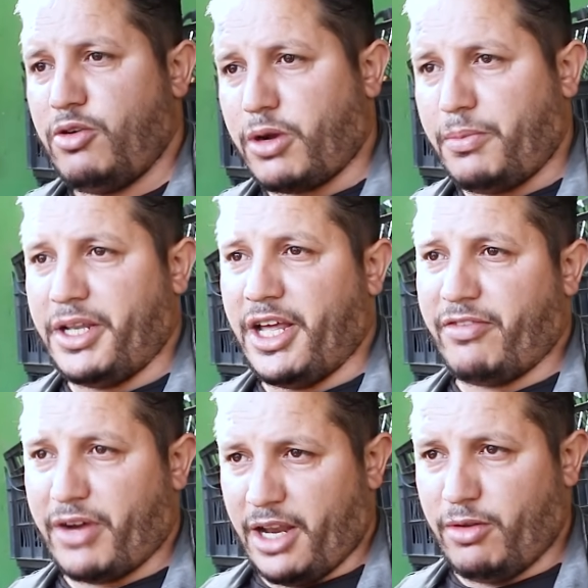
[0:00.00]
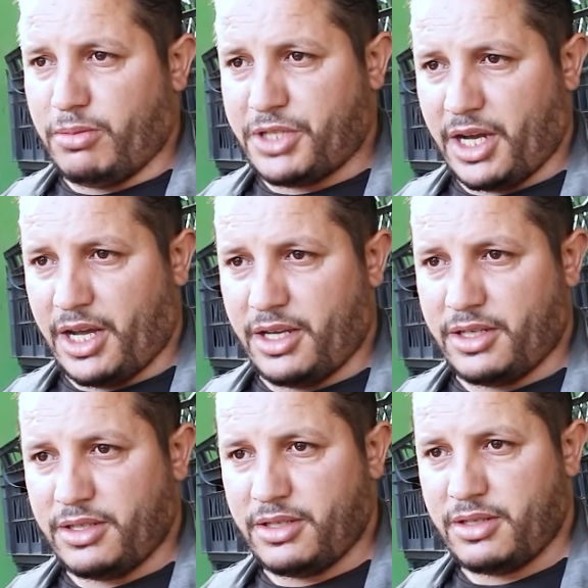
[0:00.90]
و 40000 غالي ولا ماشي غالي
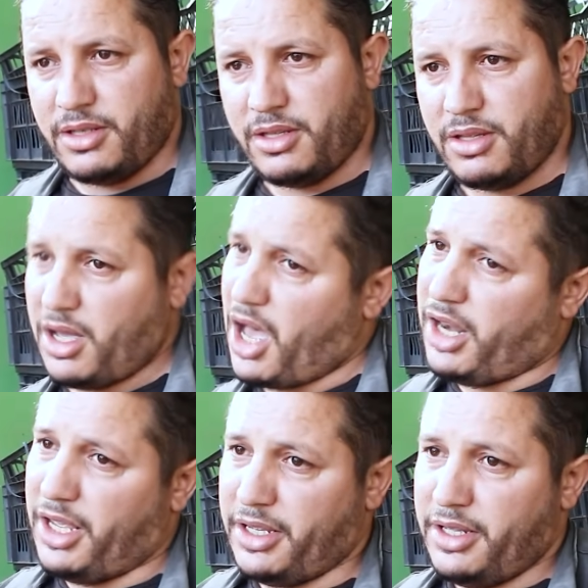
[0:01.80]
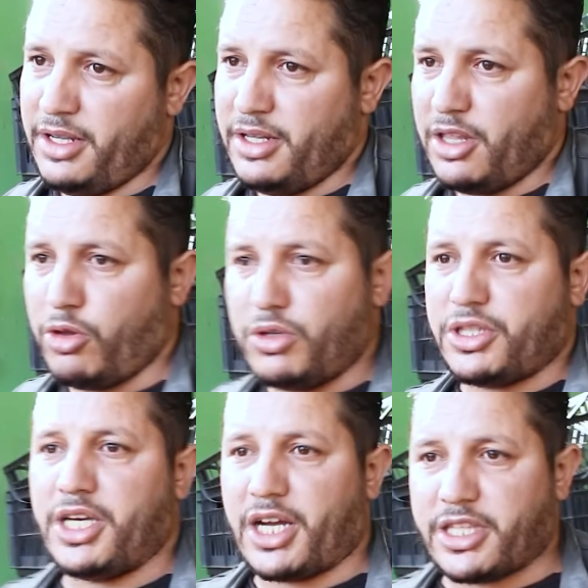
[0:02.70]
غالي دوك
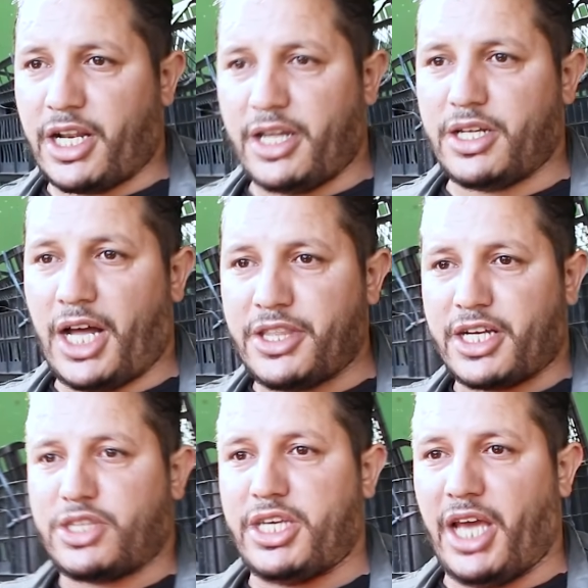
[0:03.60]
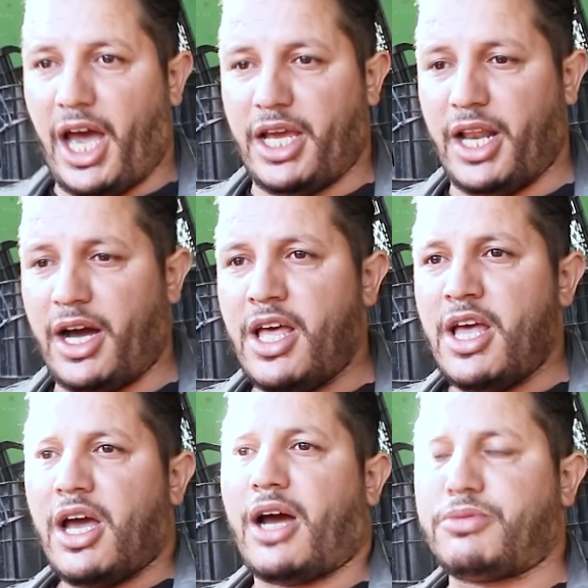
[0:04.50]
انت يا رطل عندك انت عائله
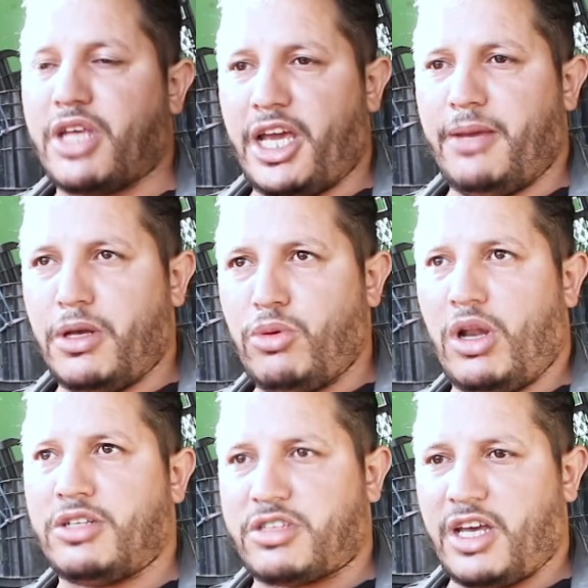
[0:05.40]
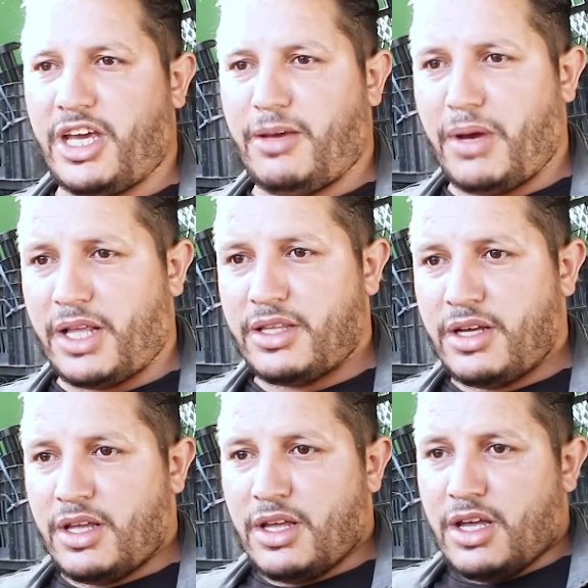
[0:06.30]
خمسه عباد ولا سته عباد
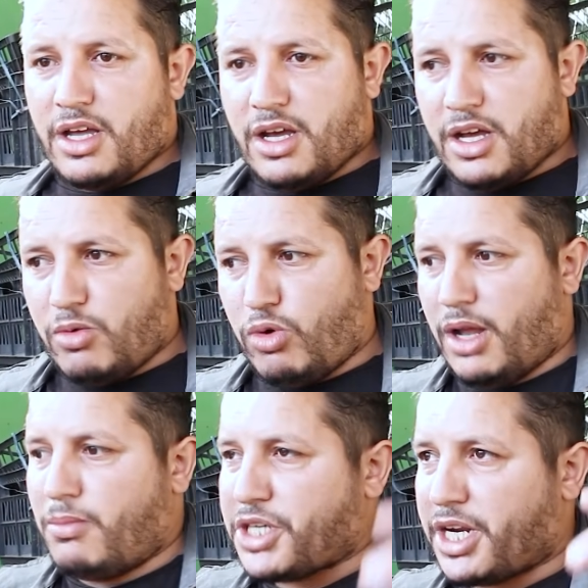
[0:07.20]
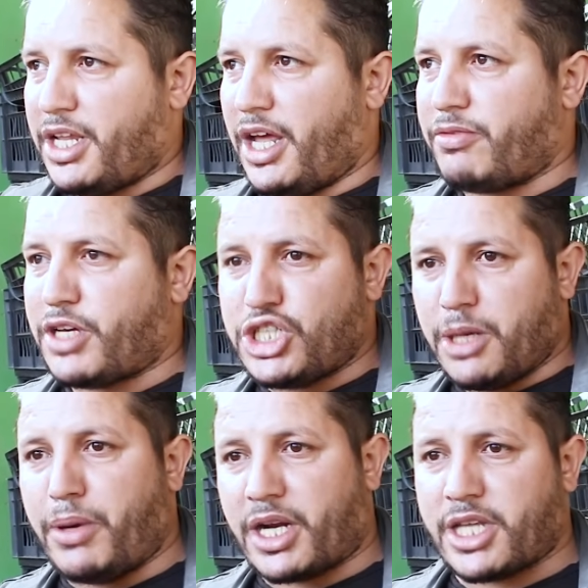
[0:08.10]
ولا مش راني عارف كي
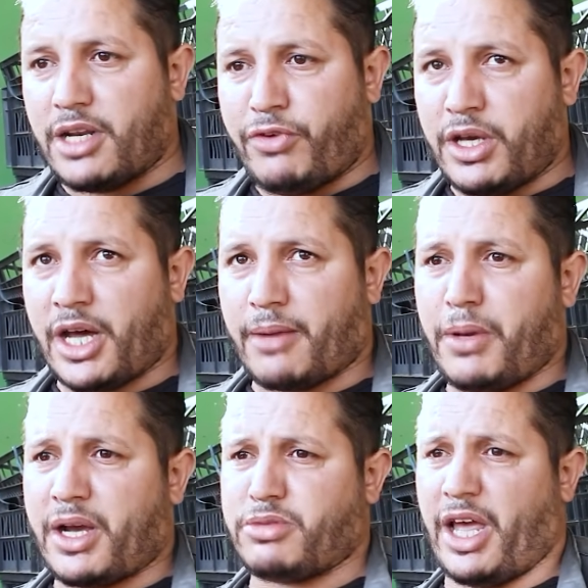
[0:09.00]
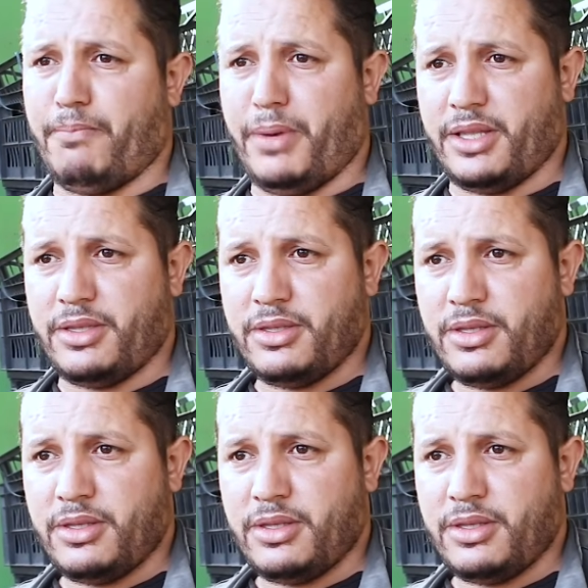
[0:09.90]
تجيب بير طلع فيه يا ربي خمس حبين